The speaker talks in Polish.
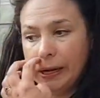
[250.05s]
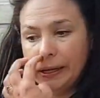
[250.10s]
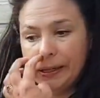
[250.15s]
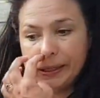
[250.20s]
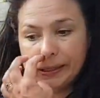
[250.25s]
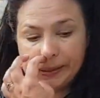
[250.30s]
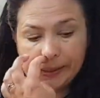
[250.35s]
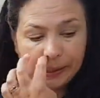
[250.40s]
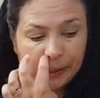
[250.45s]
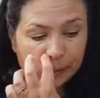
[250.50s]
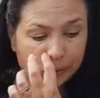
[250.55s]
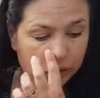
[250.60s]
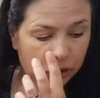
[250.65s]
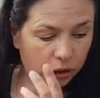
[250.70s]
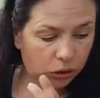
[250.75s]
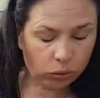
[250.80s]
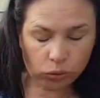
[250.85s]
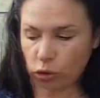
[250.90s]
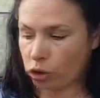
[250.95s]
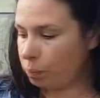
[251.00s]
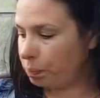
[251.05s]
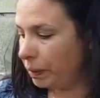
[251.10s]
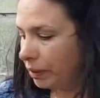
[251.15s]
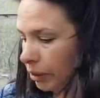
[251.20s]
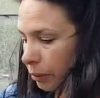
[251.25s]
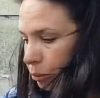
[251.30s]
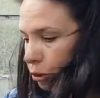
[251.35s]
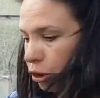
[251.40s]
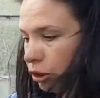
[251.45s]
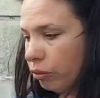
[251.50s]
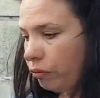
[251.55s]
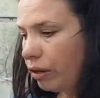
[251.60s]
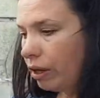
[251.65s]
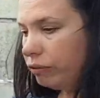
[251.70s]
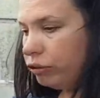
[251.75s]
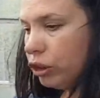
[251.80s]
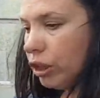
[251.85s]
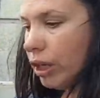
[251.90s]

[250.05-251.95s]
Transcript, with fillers: Jedyną rzeczą, którą będę przykrywała w